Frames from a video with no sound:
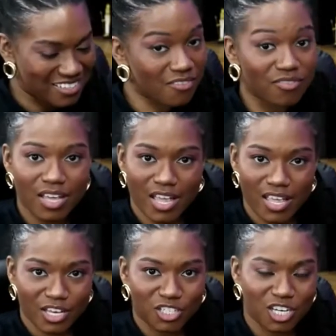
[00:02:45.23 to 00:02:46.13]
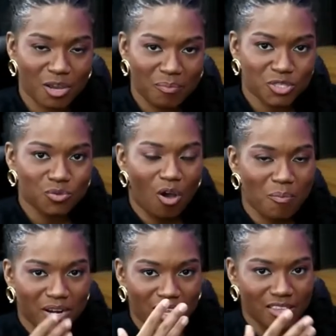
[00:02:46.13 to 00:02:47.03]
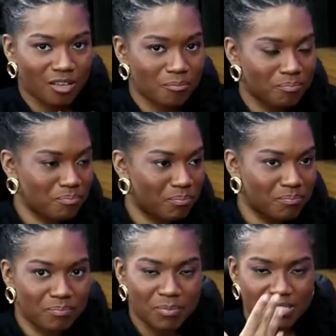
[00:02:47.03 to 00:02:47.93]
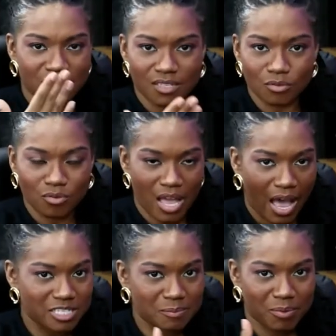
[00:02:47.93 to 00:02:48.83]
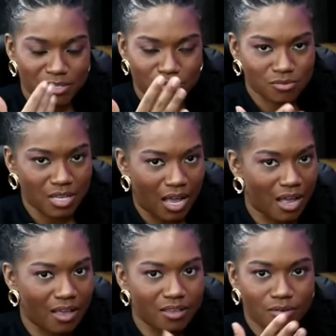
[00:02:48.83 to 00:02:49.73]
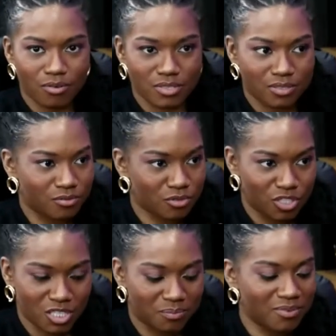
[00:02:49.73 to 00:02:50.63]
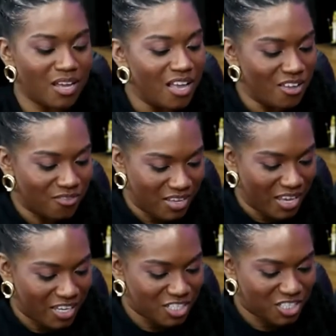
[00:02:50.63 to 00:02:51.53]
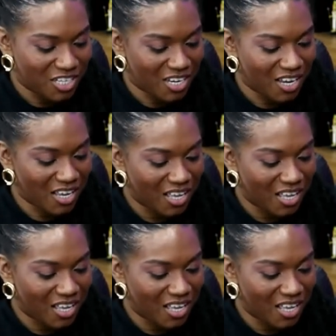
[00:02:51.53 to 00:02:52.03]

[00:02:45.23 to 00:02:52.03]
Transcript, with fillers: fica aí a dica pessoal para quem está pesquisando lugares para estudar e coisas muito do tipo. Bom. Fica a dica.